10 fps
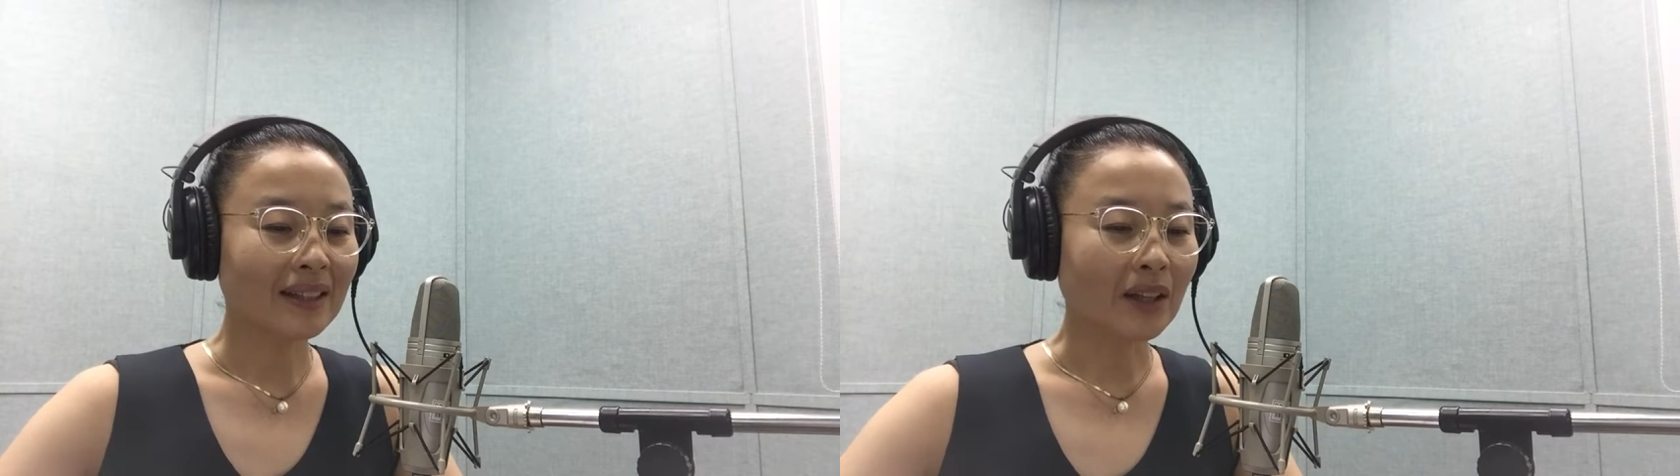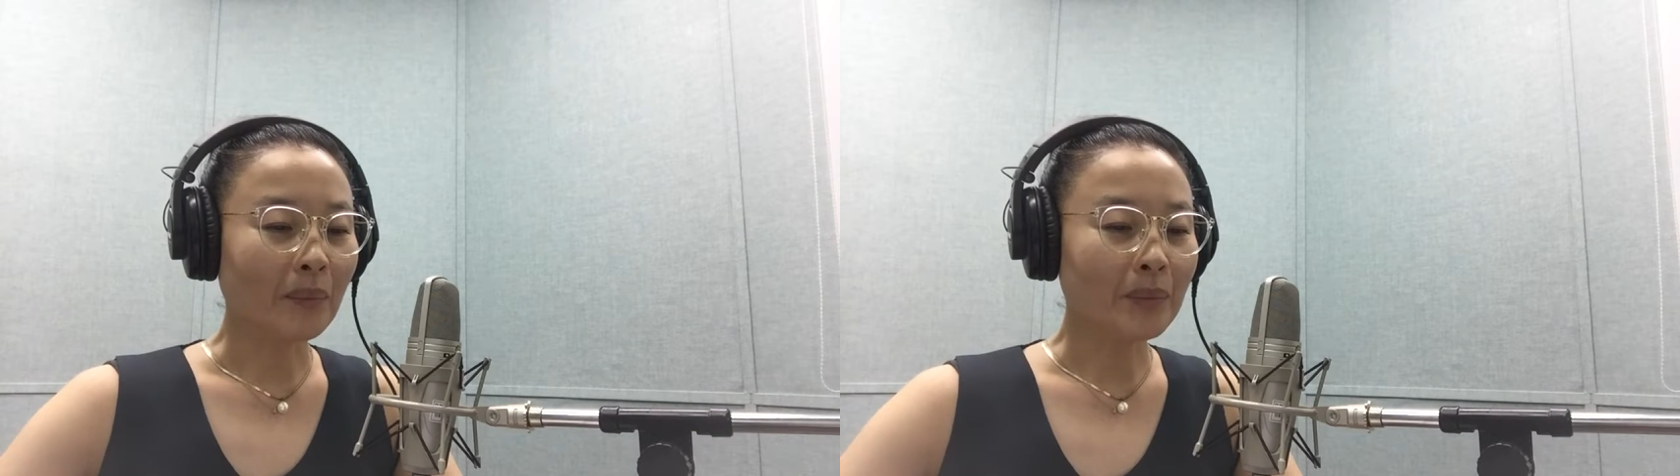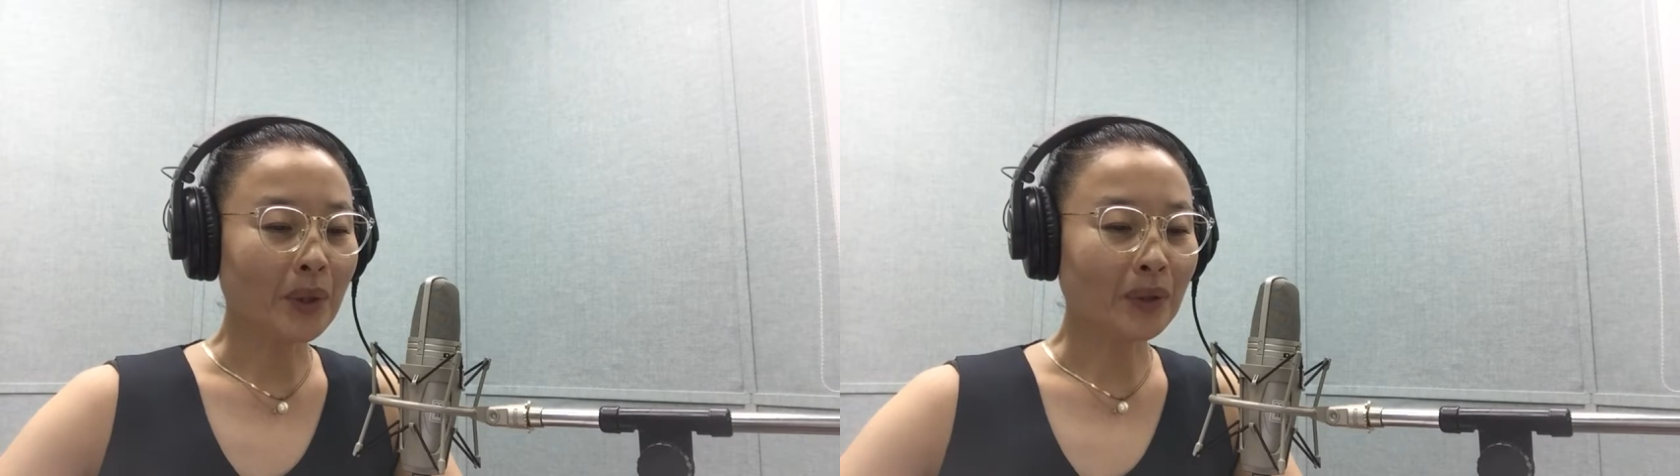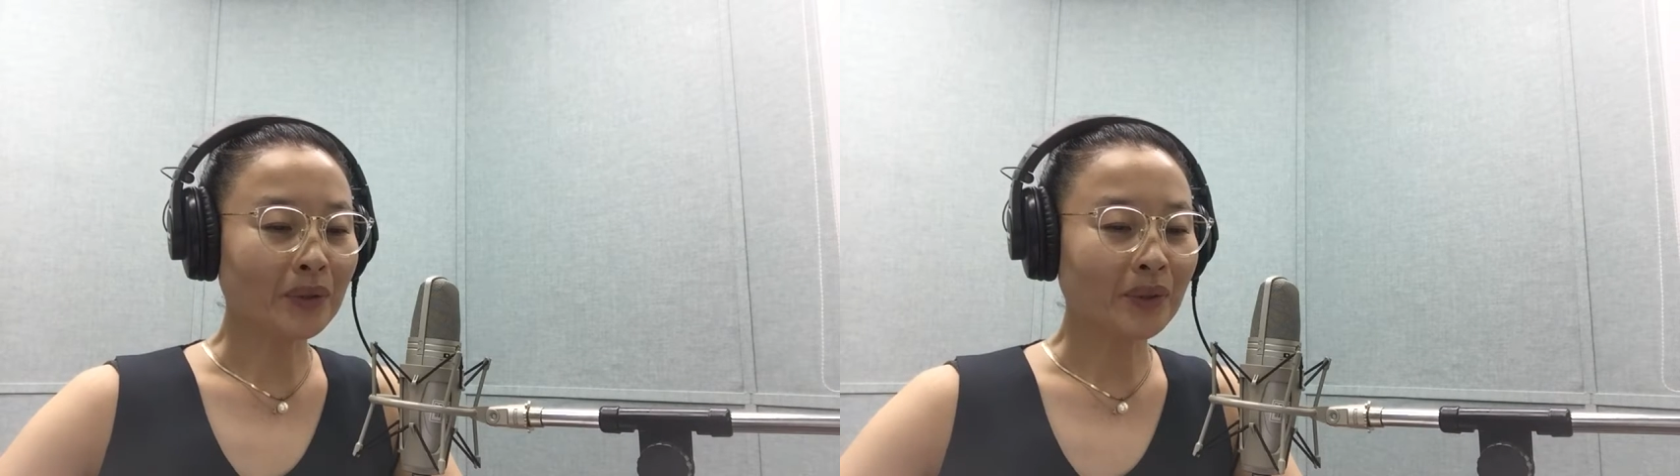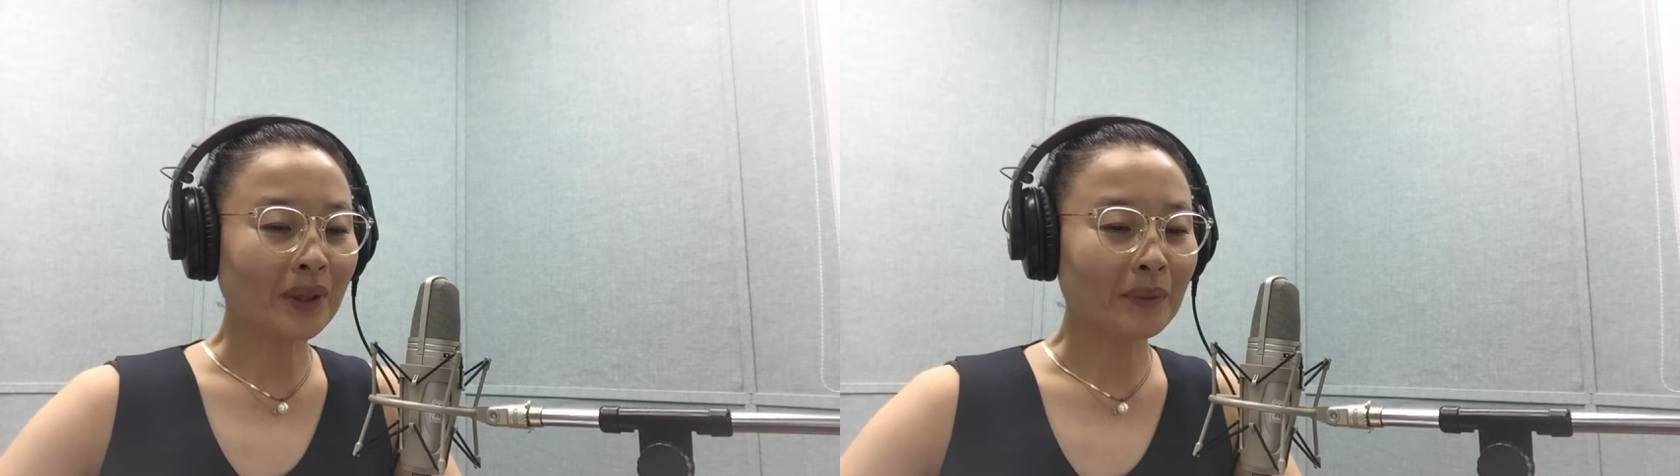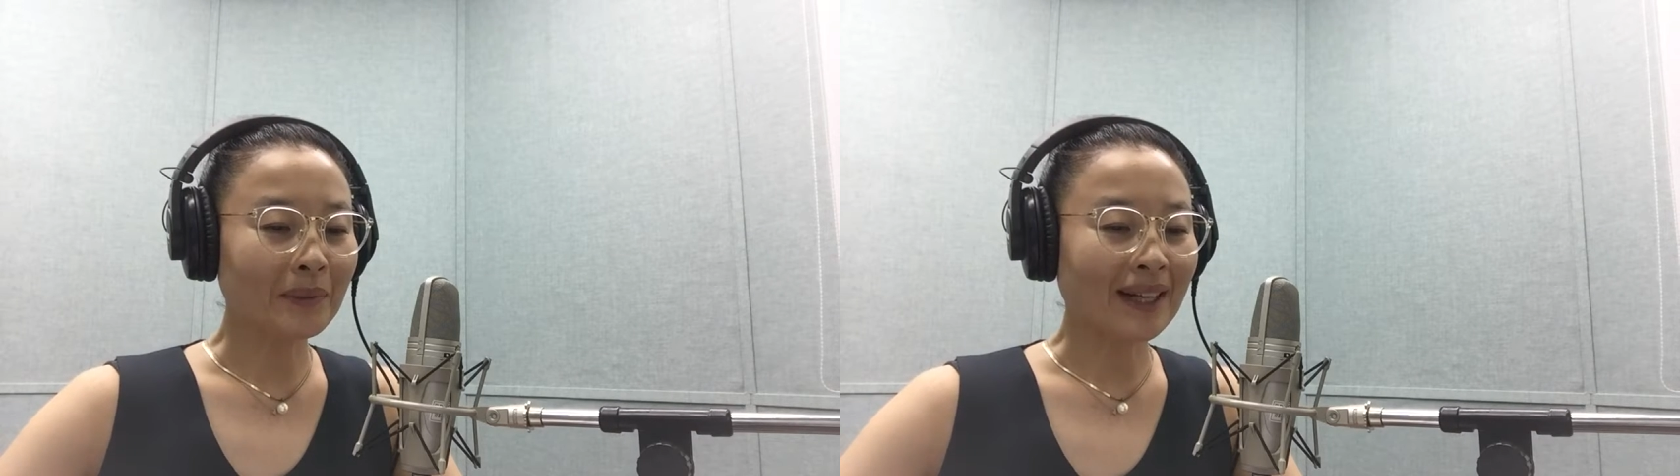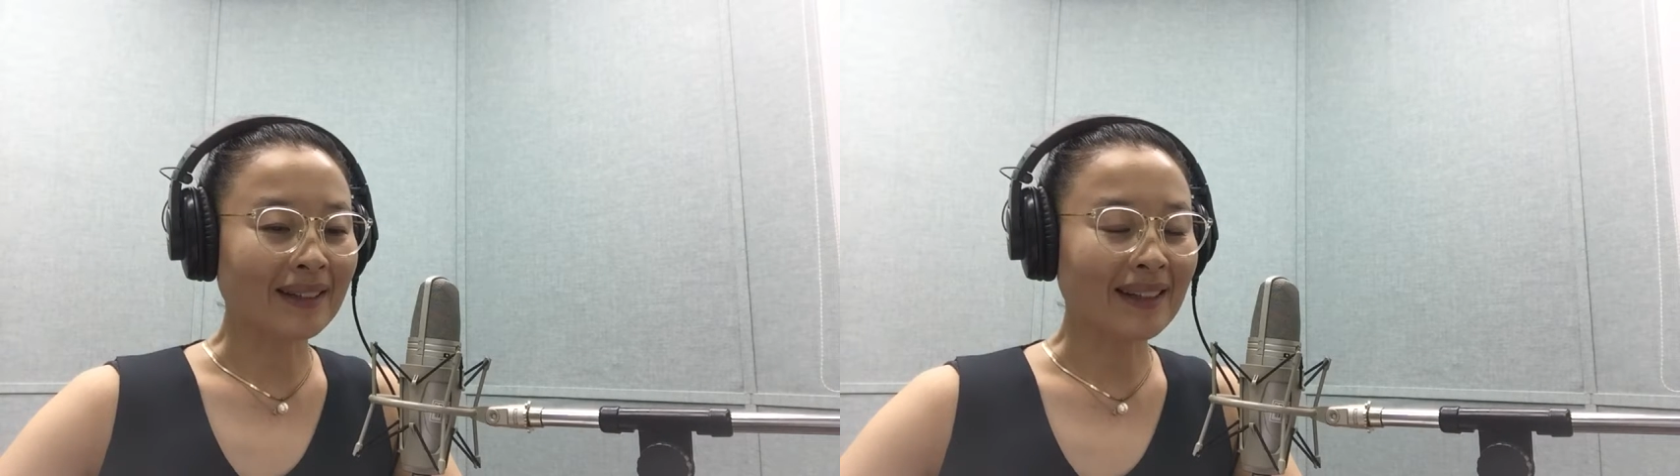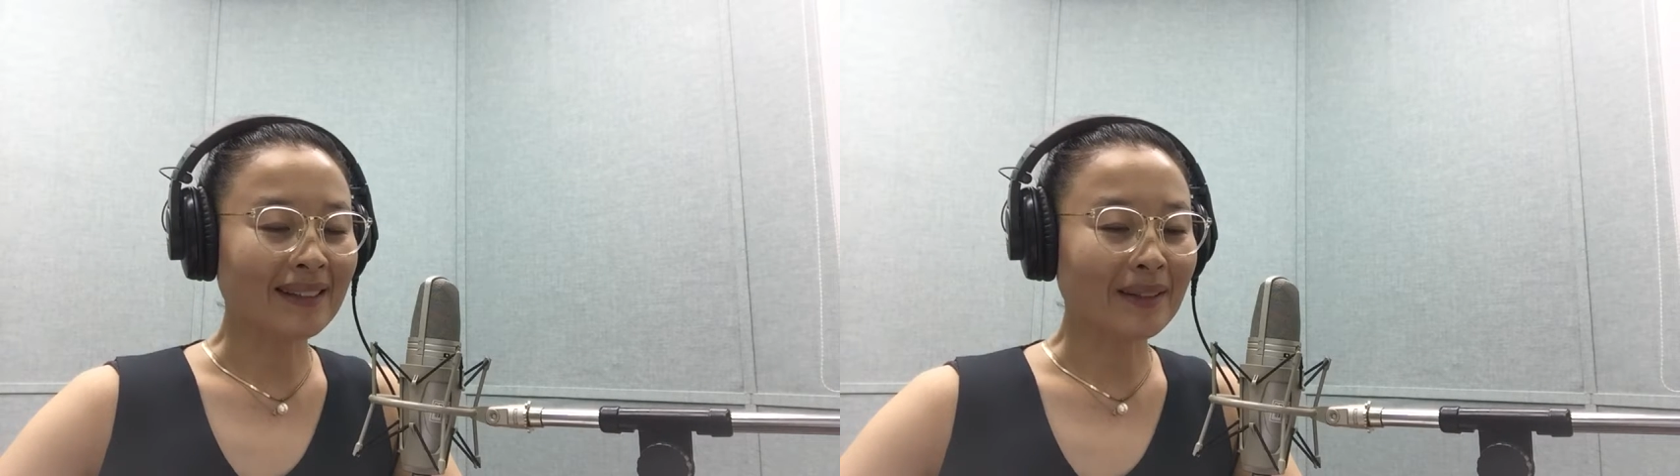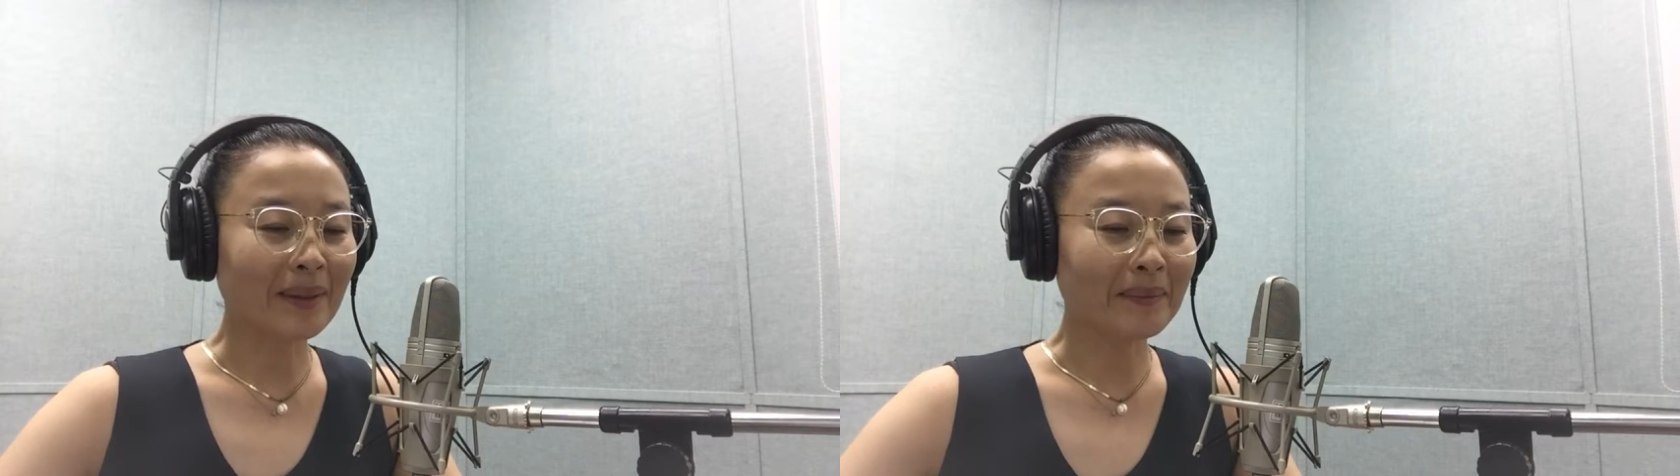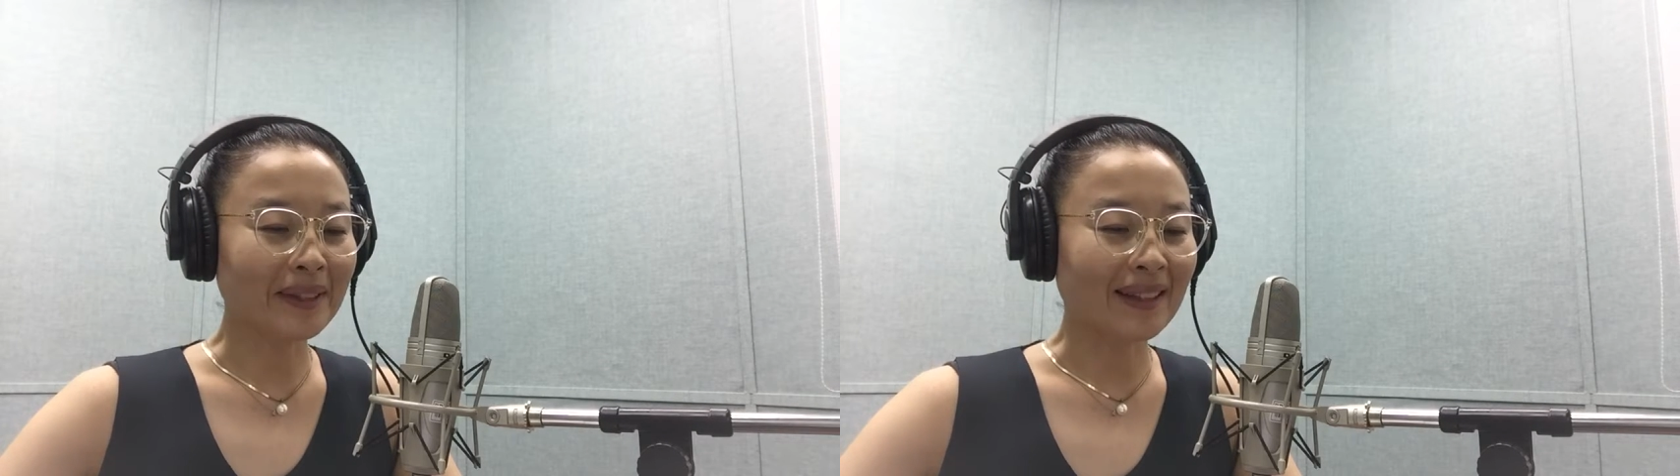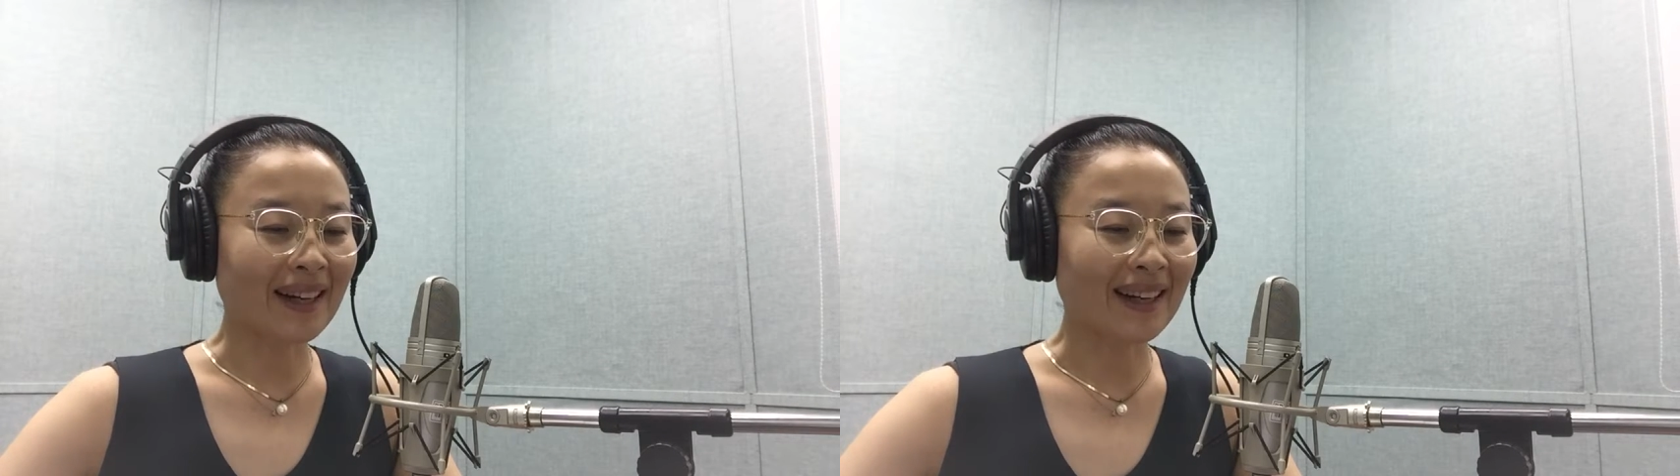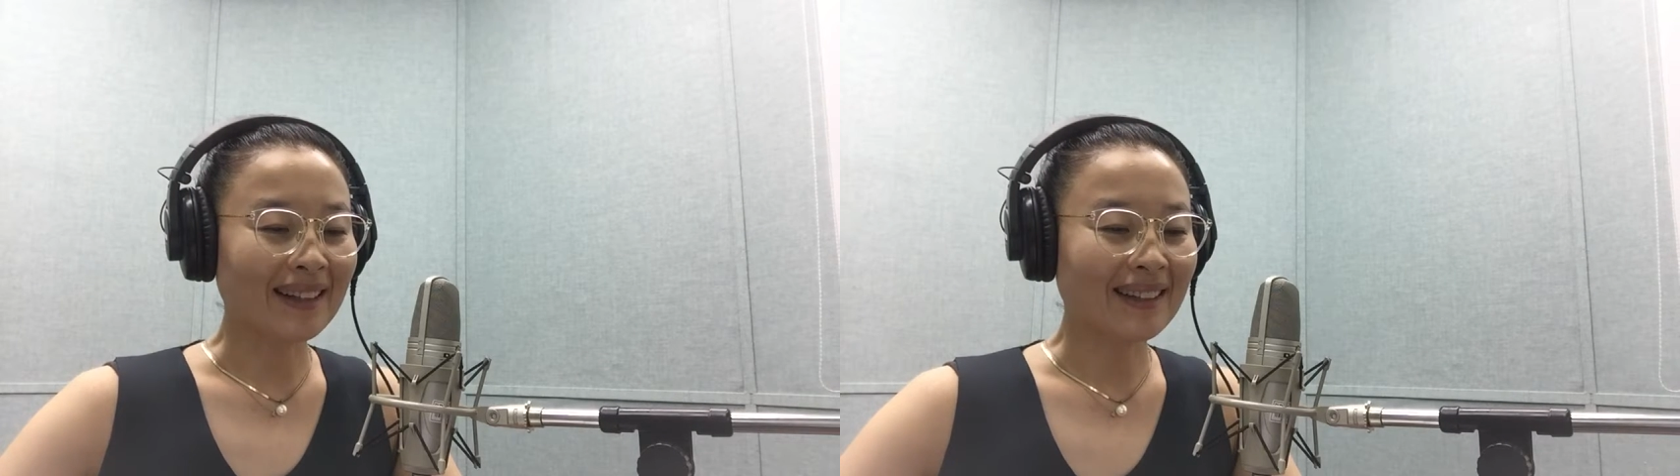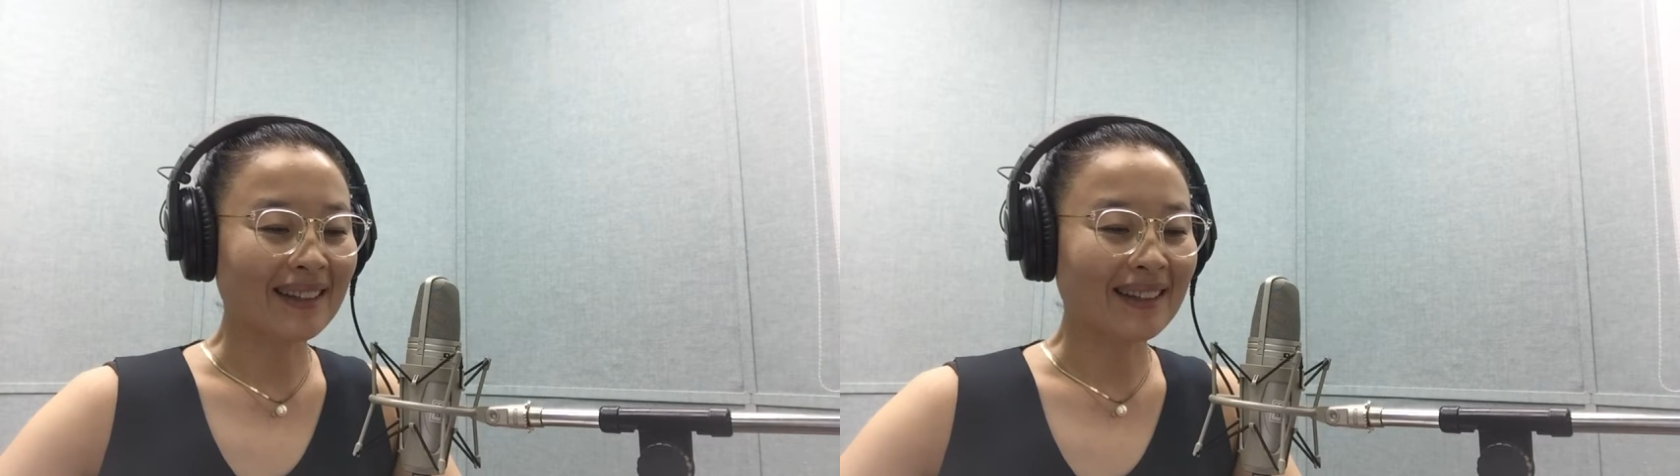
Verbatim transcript: 접촉 수업이란 게 있다고 합니다.